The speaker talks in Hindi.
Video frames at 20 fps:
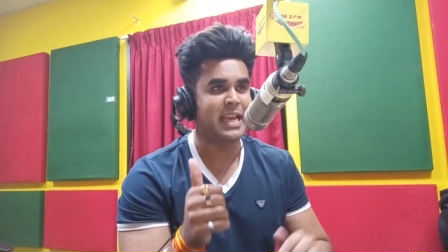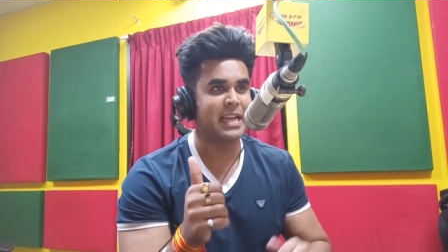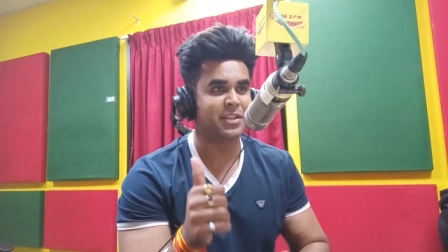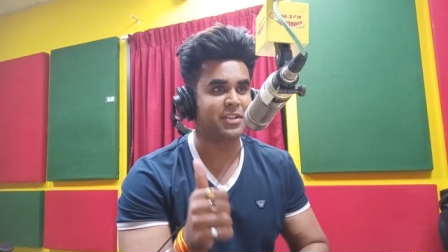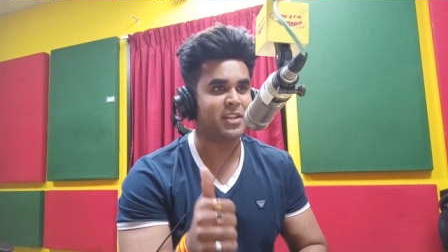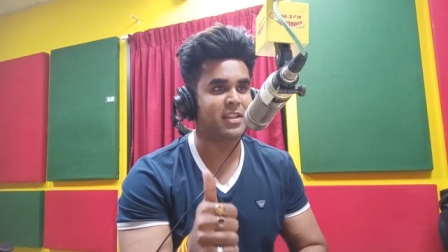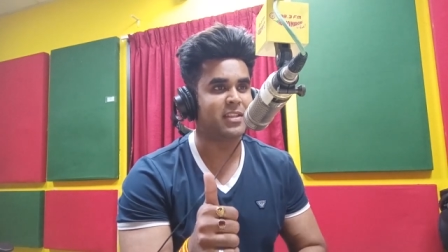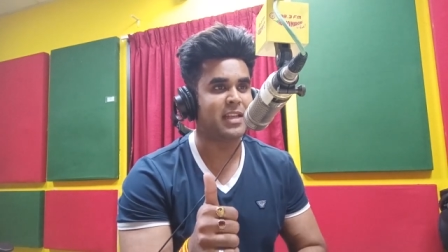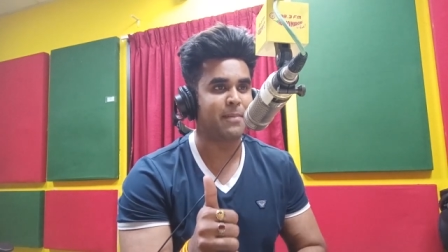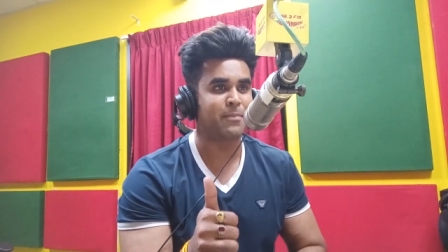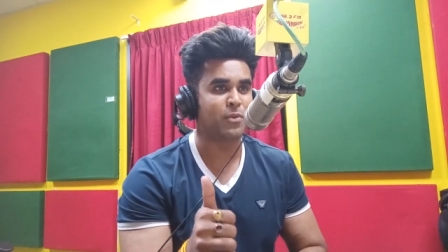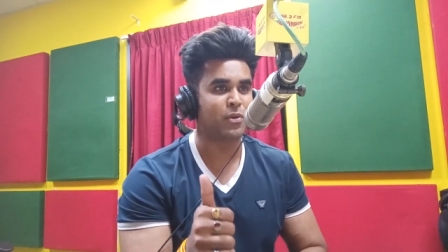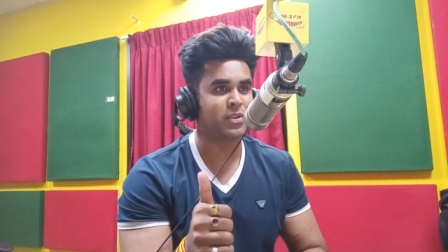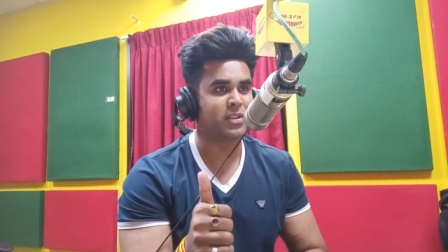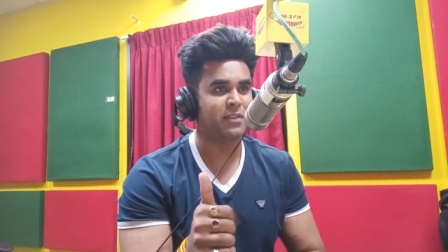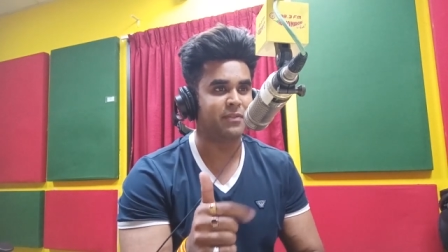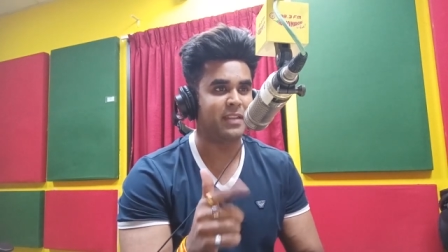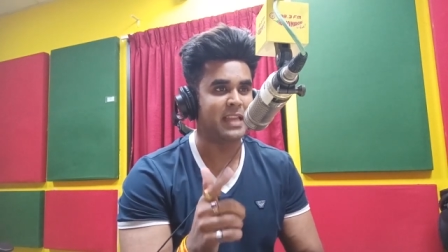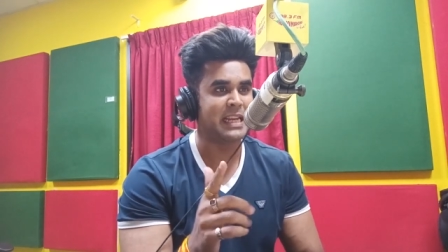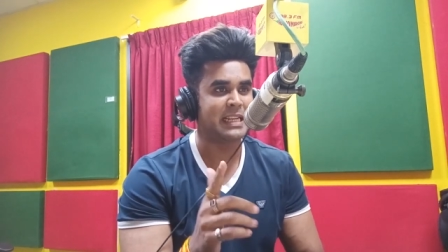एक चीज़ आपको
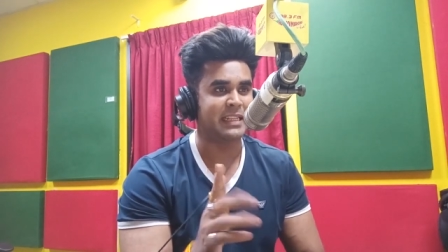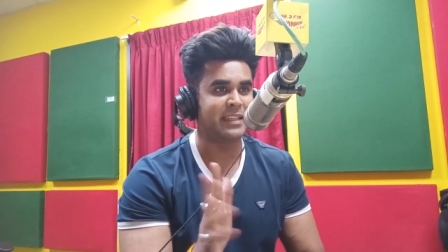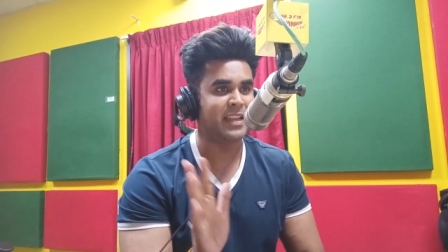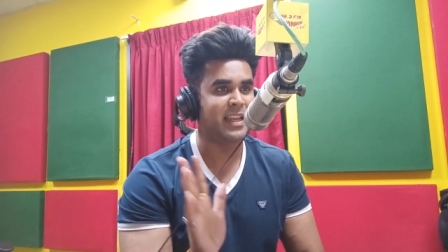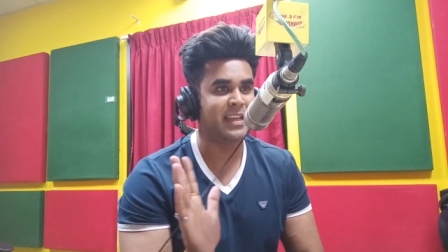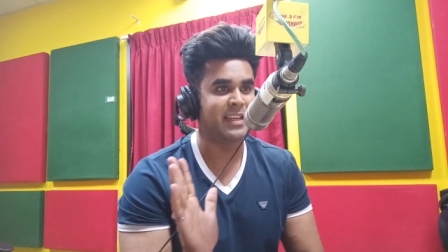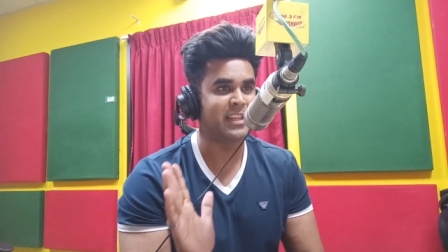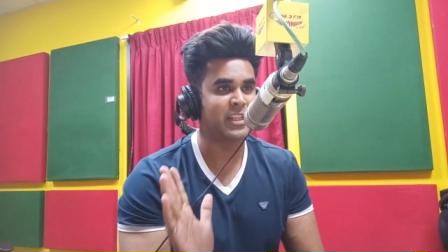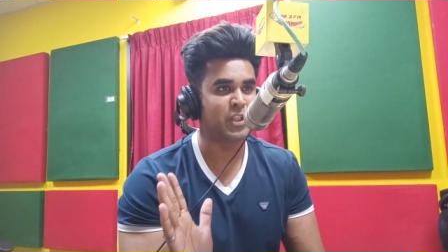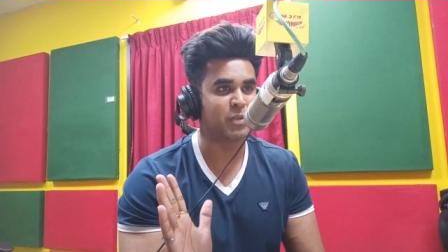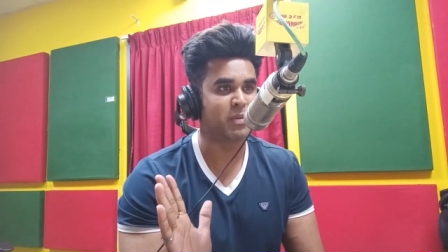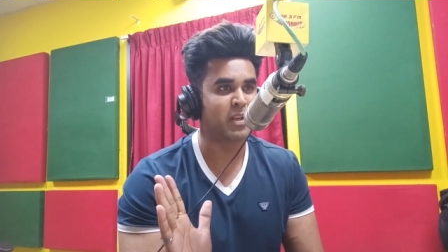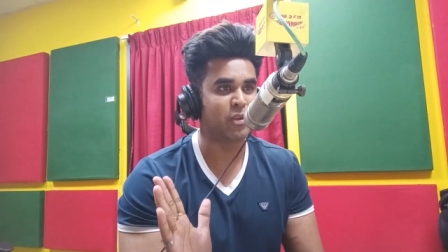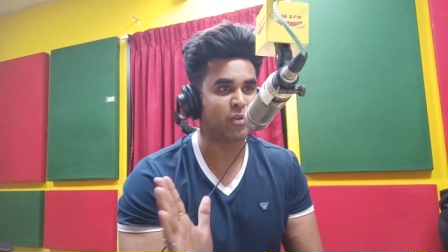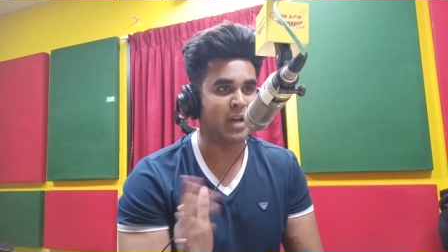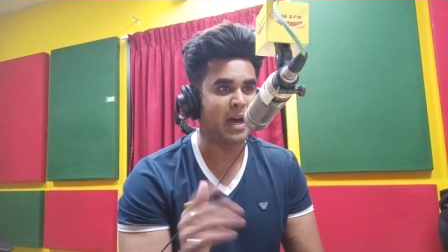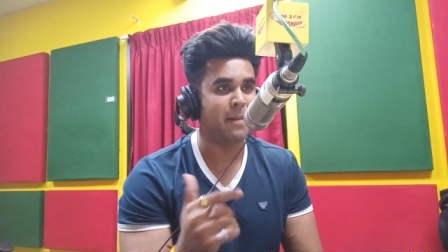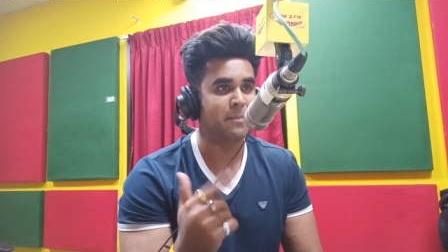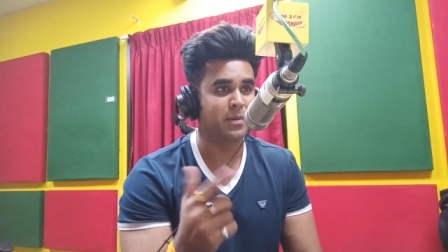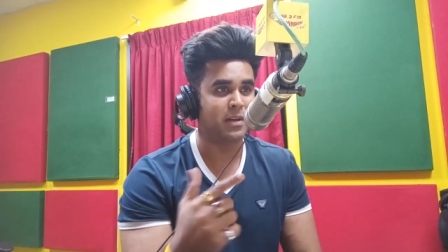सिर्फ देखनी रहेगी इसमें
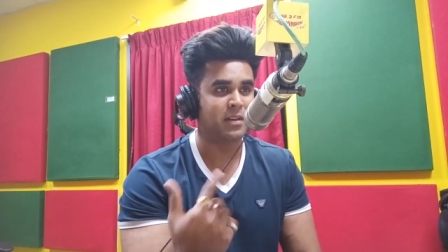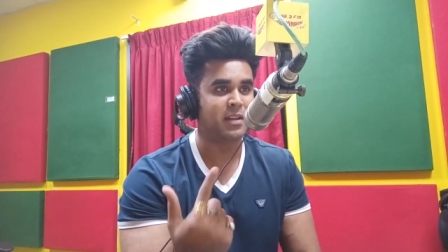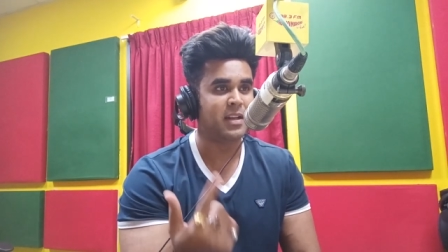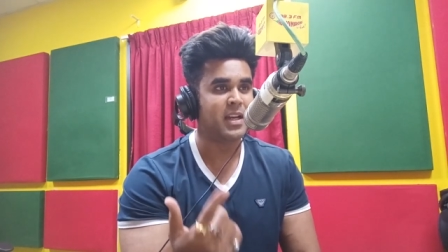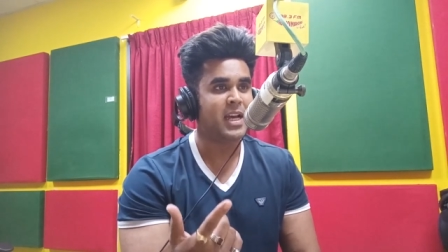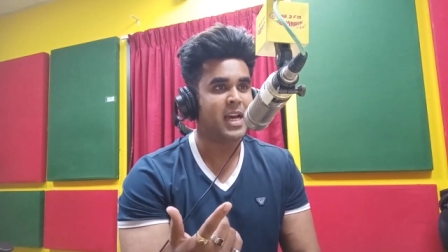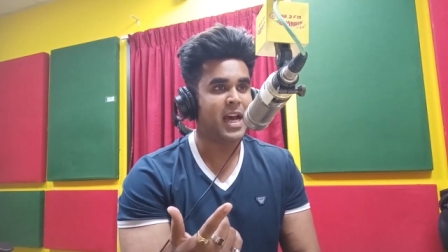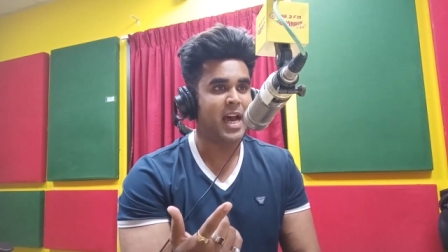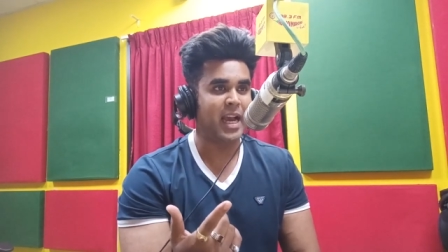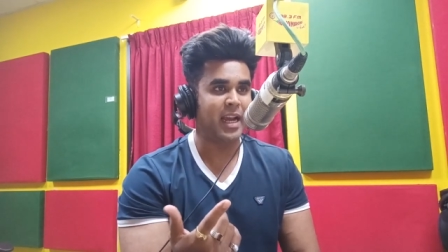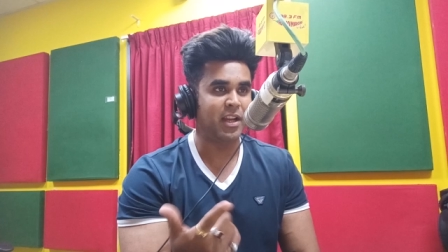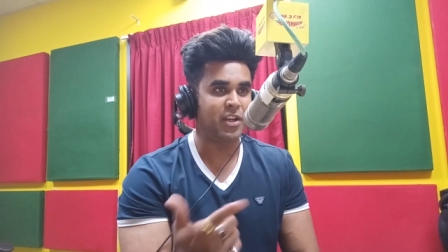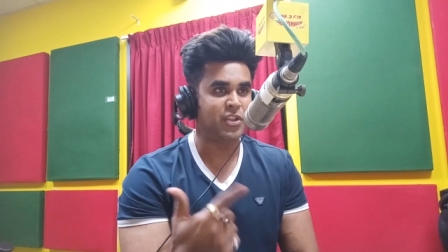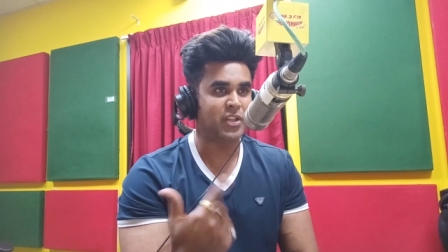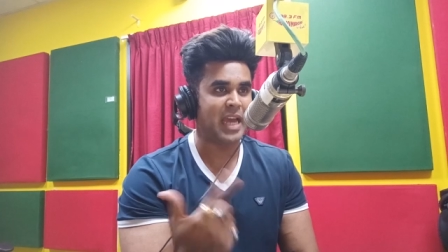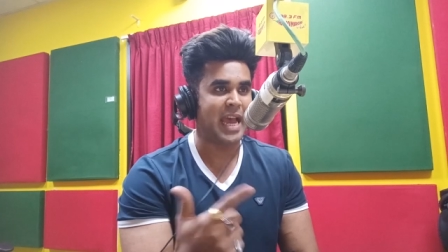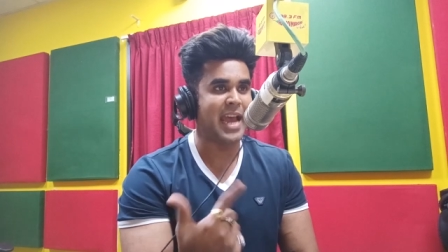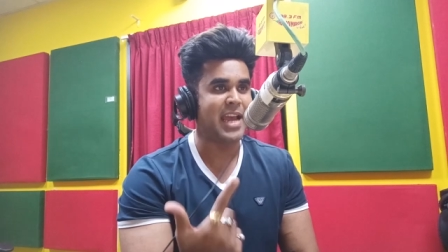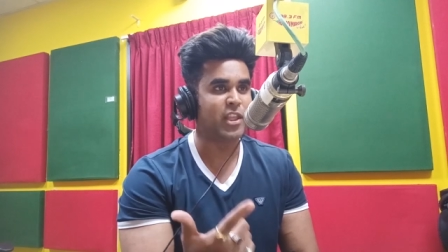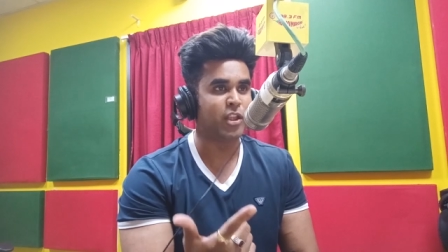तो आप अगर
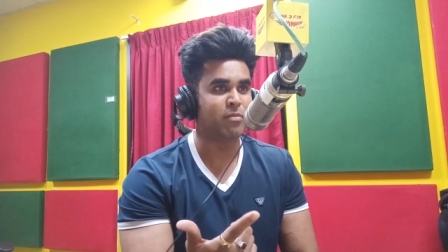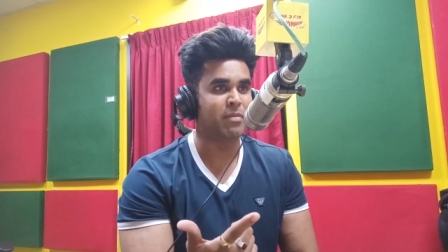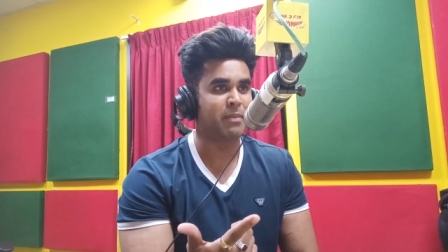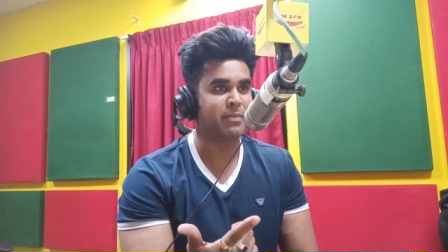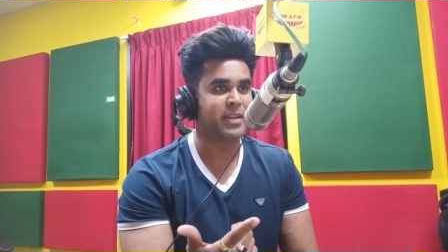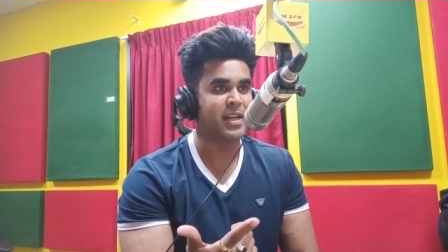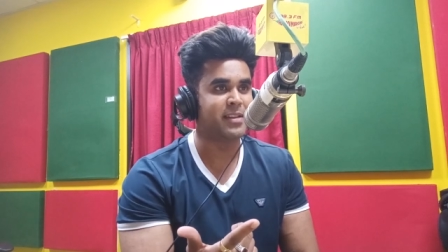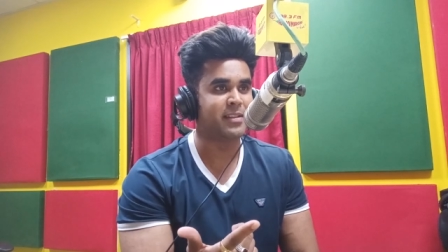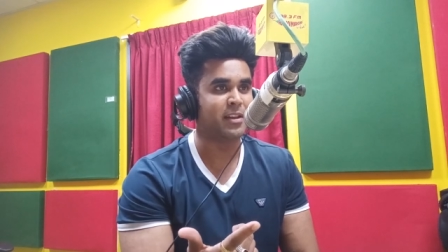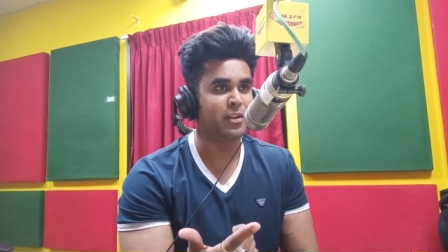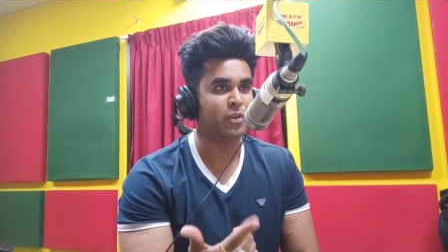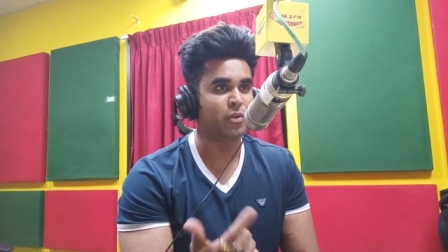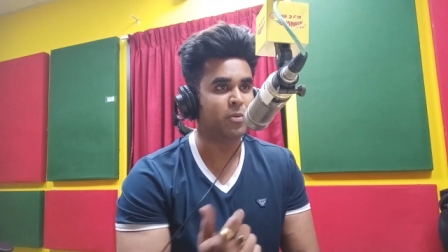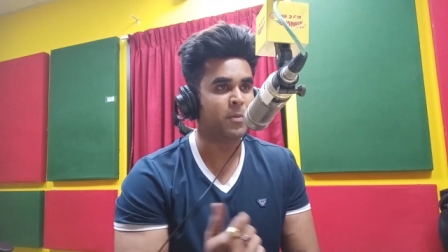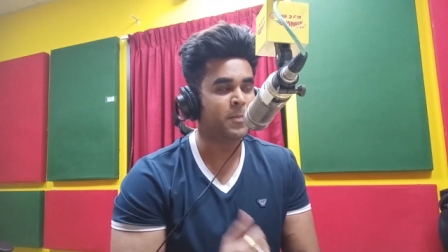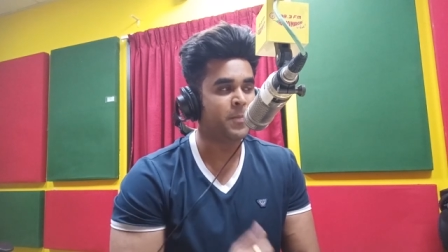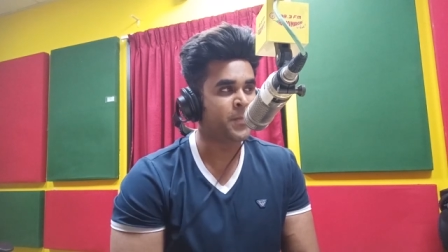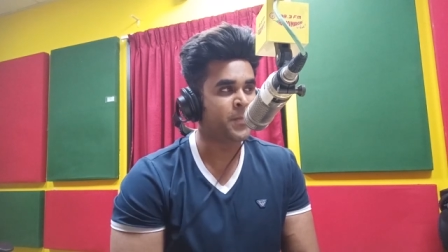चाहें तो मैं अपग्रेड कर दूँ